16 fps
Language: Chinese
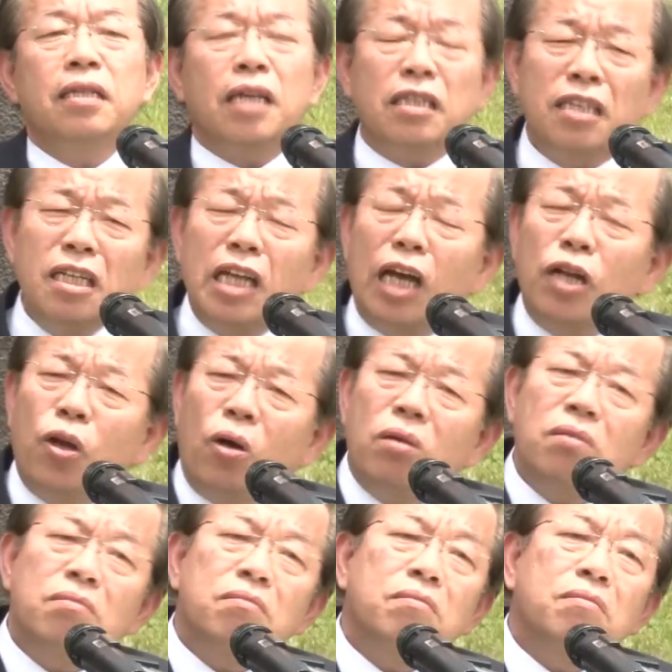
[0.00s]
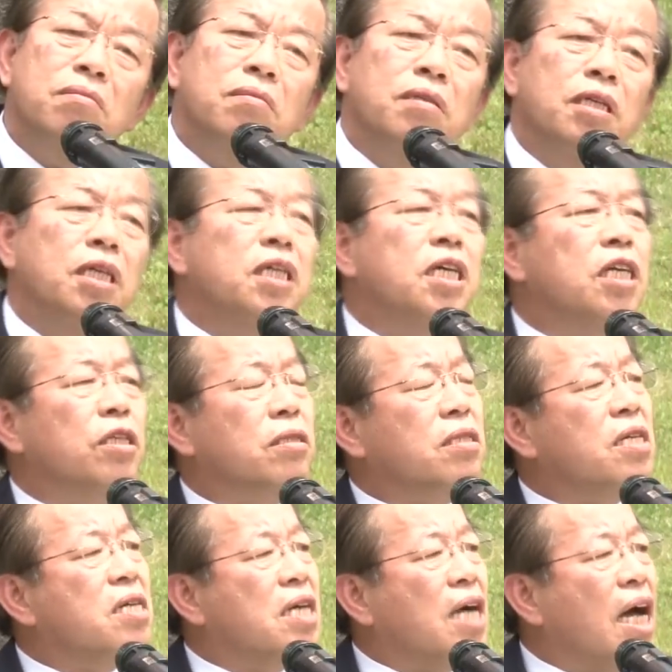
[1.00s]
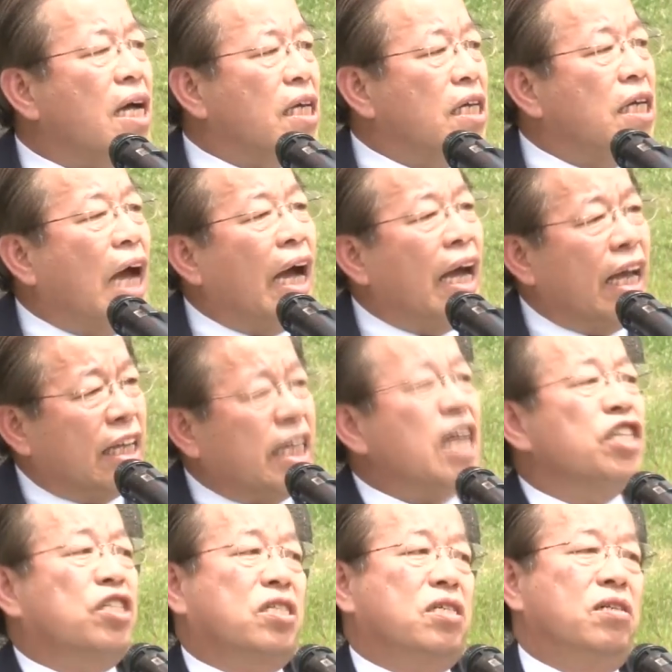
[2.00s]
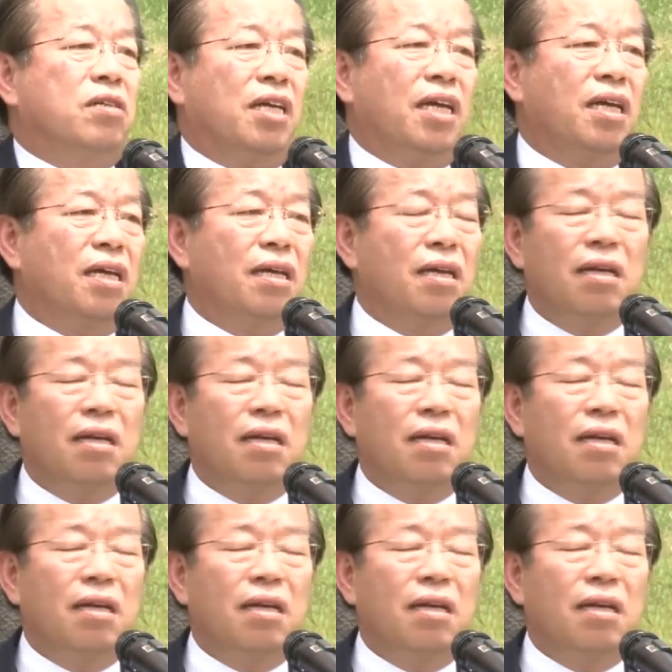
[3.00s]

但郑南榕已经做到伊会当做诶，